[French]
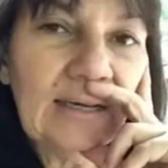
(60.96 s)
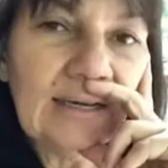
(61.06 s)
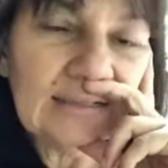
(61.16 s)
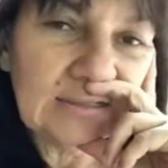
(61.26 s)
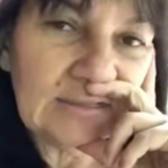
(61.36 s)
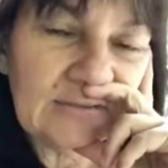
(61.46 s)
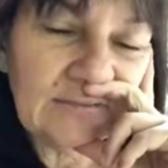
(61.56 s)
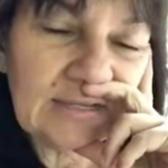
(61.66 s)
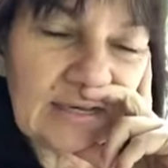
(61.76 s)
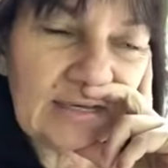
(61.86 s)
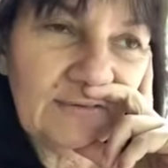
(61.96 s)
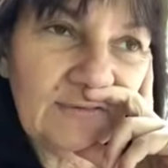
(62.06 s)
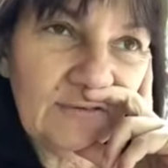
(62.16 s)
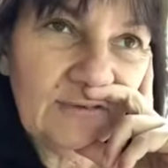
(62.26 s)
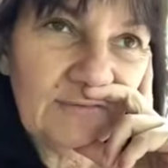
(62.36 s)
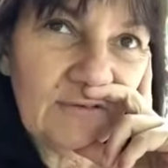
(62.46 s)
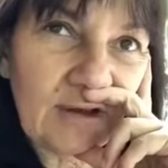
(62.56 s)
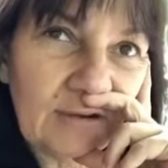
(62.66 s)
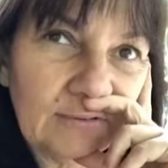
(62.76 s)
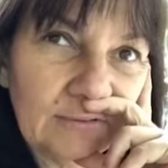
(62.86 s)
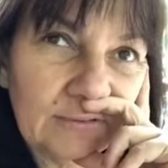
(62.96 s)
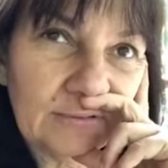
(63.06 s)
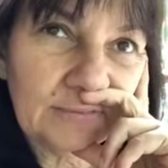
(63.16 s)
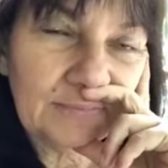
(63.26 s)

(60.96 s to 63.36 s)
Est-ce que ça vous arrive de vivre de la honte?